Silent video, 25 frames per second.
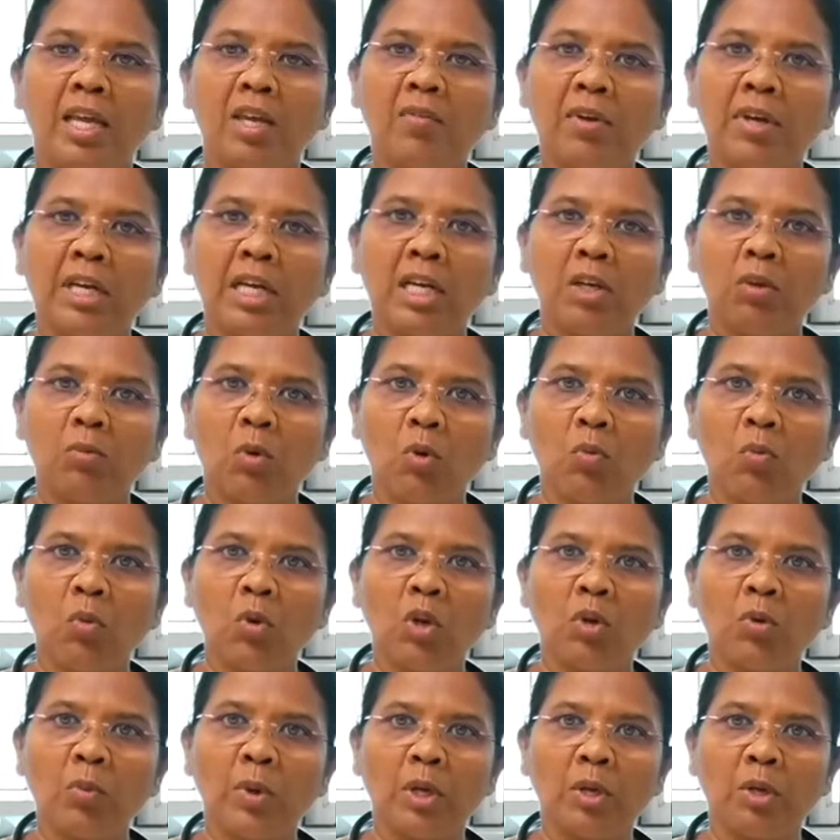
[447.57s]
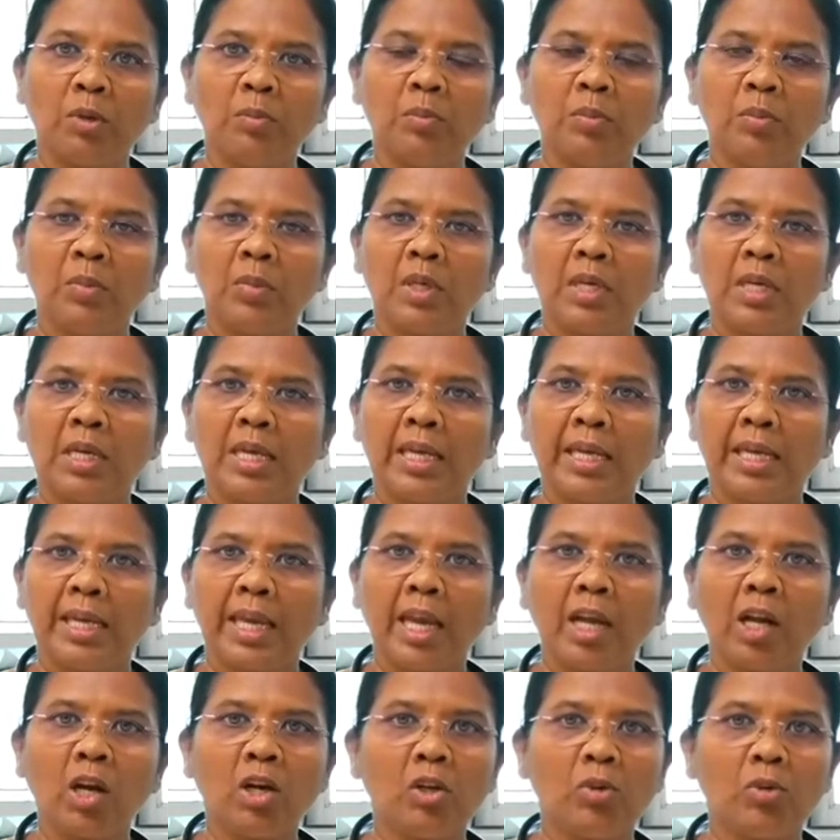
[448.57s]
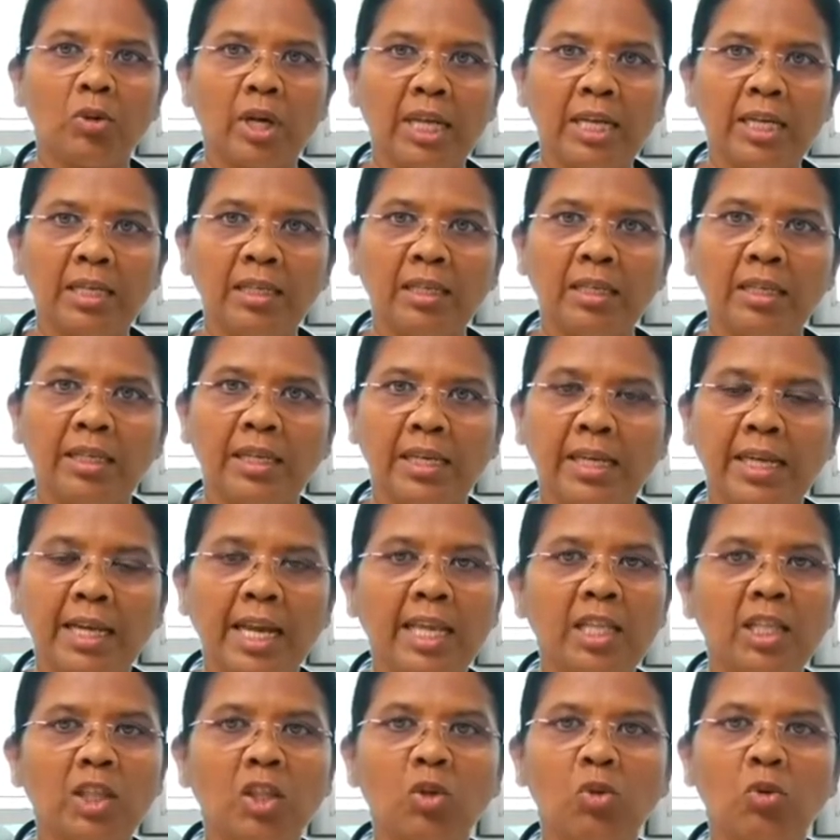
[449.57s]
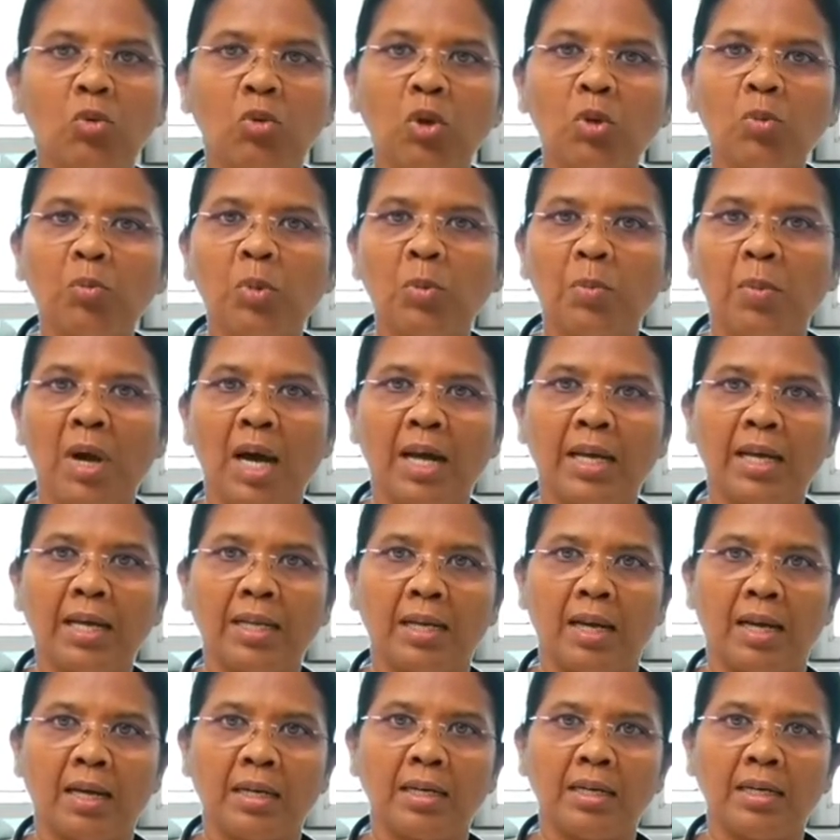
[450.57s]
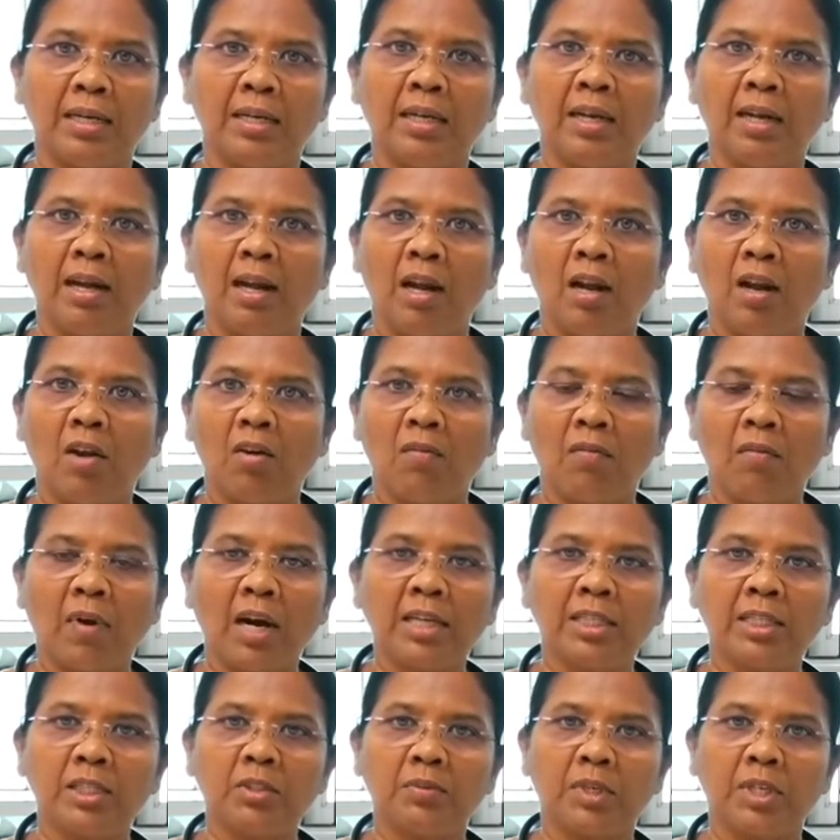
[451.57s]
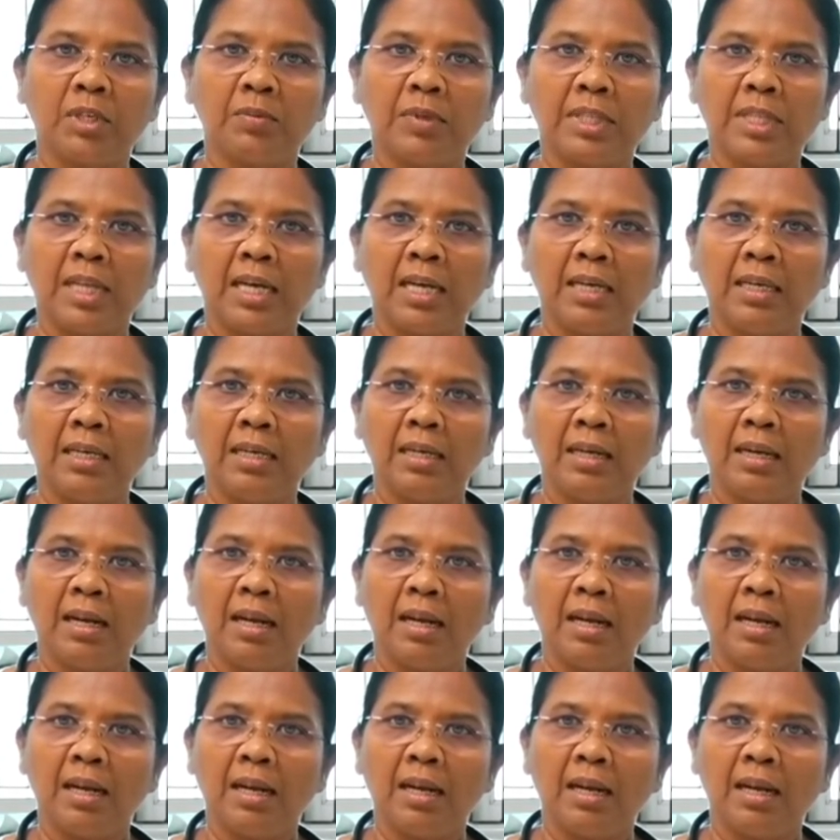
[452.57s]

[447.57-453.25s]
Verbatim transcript: இவர்கள் ஒவ்வொருவரும் எங்களுடன் இணைந்து குடும்பமாக நாங்கள் வாழ்ந்து வருவதால்